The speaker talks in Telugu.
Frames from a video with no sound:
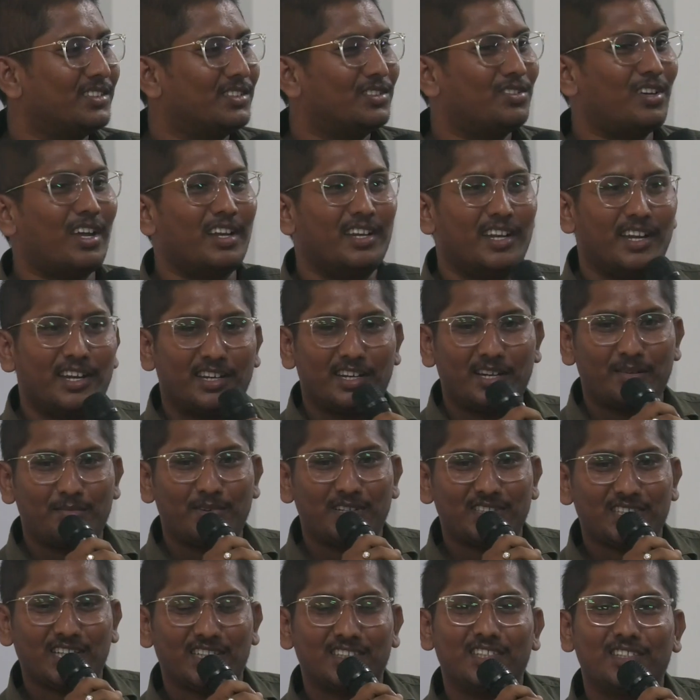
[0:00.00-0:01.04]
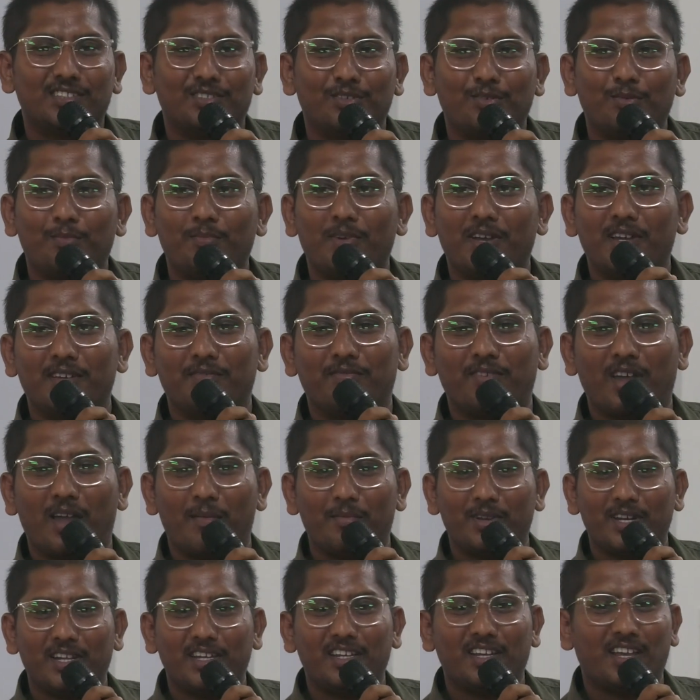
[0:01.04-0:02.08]
సో ఐ డెడికేట్ మై సక్సెస్ టు మై
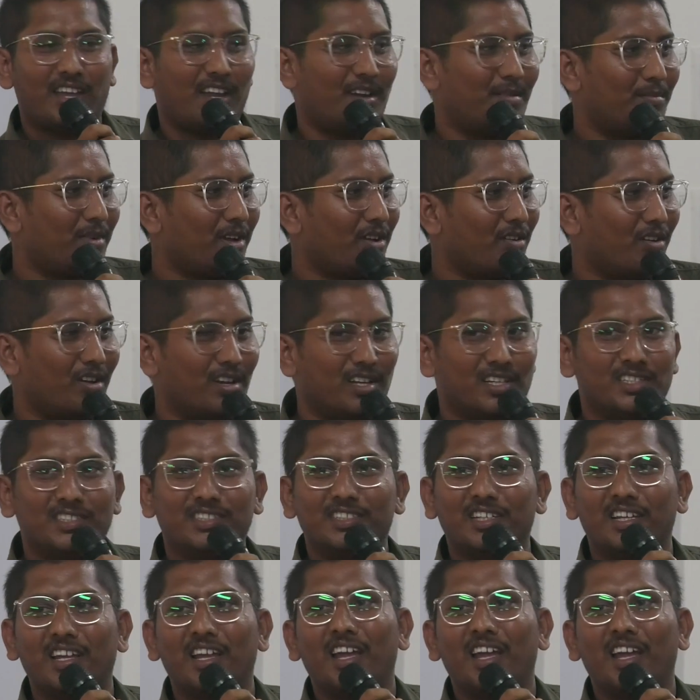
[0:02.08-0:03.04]
ఫ్యామిలీ అండ్ మై కాలేజ్